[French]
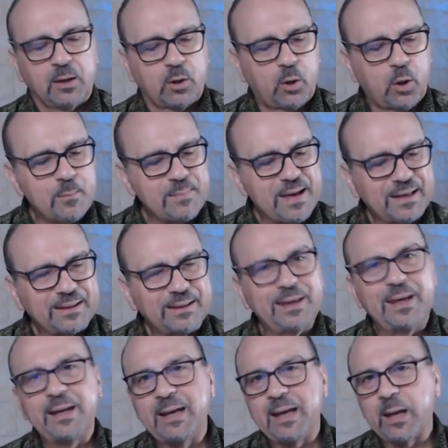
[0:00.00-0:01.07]

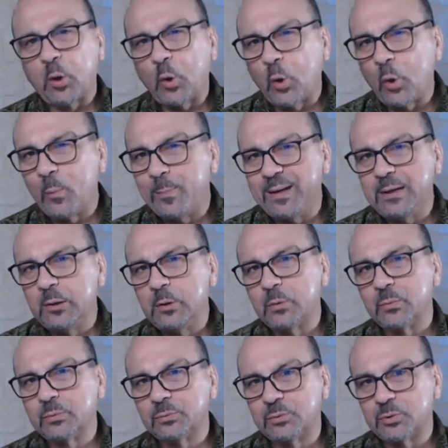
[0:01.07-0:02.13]
Remarquez la
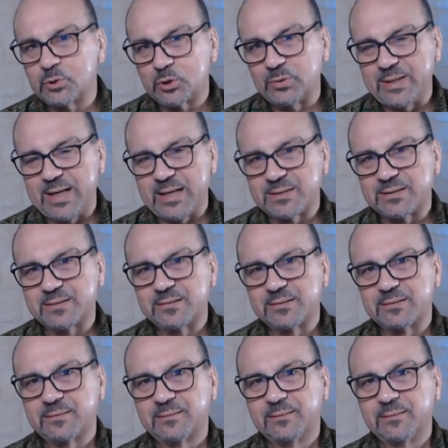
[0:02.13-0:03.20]
rébellion de Jonas.
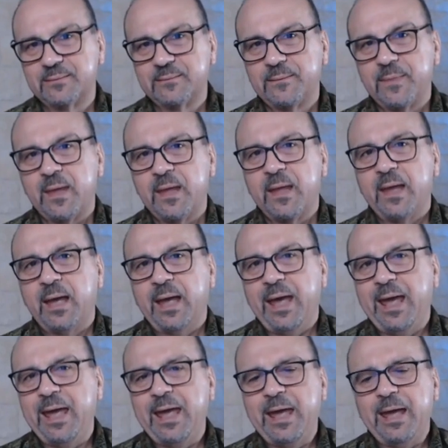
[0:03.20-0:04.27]

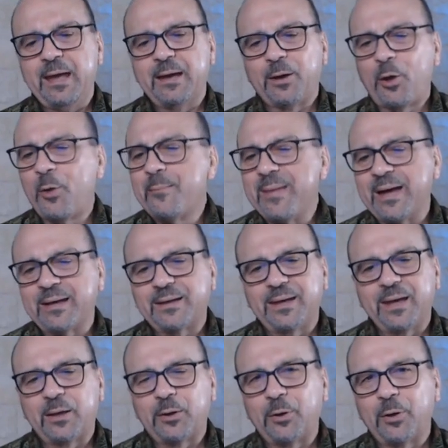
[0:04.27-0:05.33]
Et
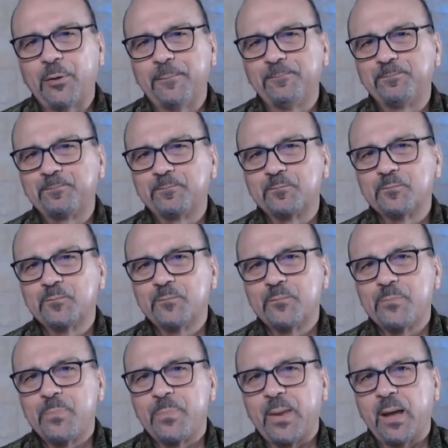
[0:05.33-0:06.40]
remarquez que
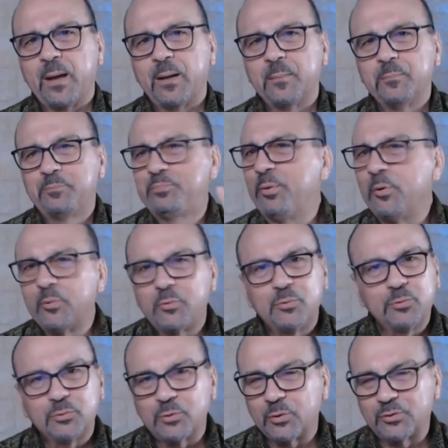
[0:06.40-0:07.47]

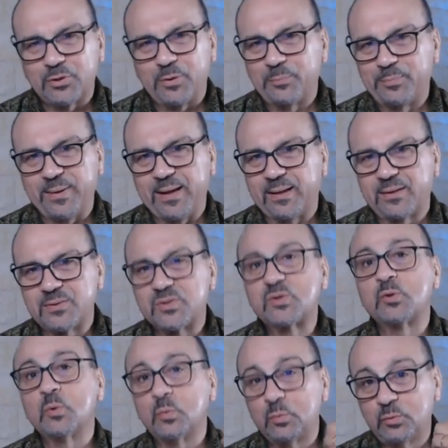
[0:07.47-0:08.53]
beaucoup de tempêtes
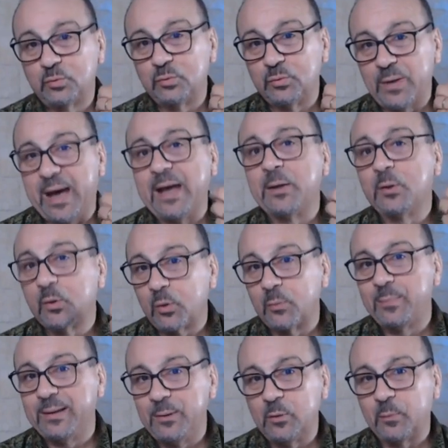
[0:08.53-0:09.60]
sont dues à une
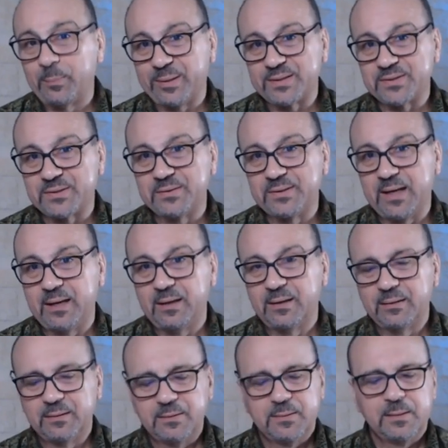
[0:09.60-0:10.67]
rébellion personnelle.
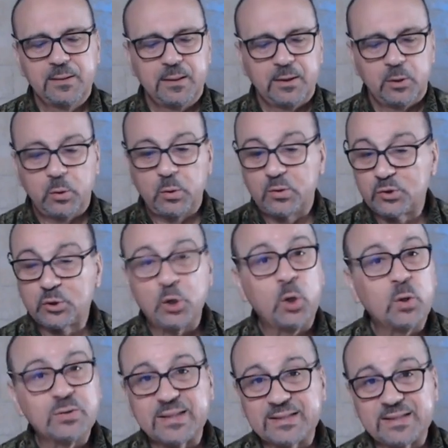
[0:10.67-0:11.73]
Une
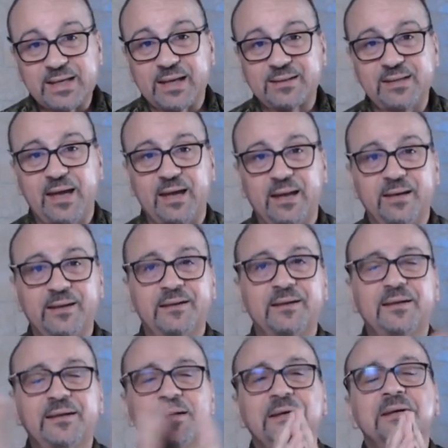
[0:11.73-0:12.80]
chose est certaine,
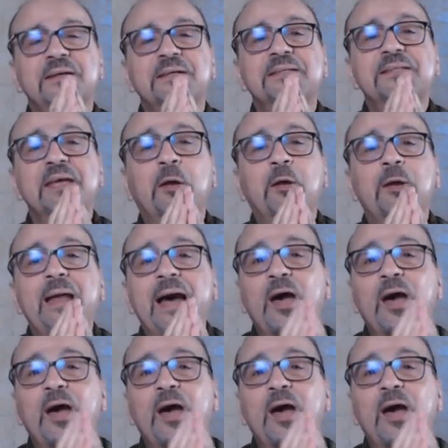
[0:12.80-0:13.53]
c'est que la